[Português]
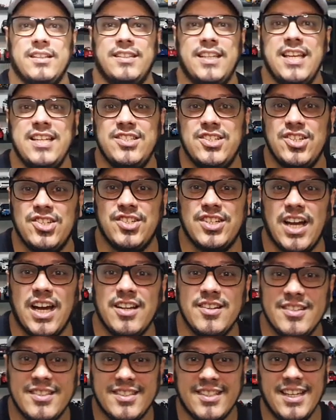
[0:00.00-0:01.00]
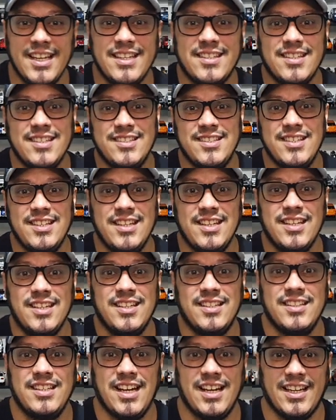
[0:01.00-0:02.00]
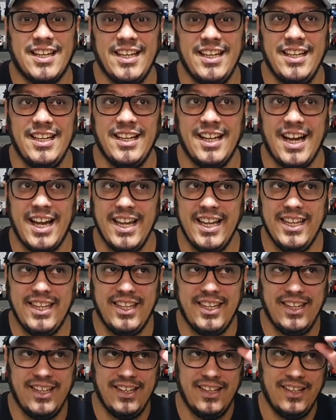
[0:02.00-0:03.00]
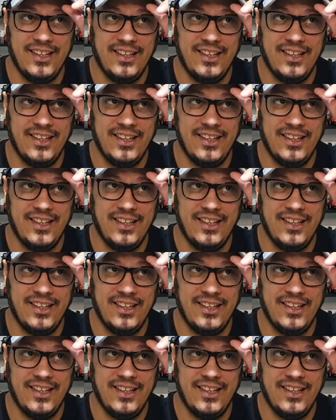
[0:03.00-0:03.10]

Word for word: desde já não esqueça de dar aquele like,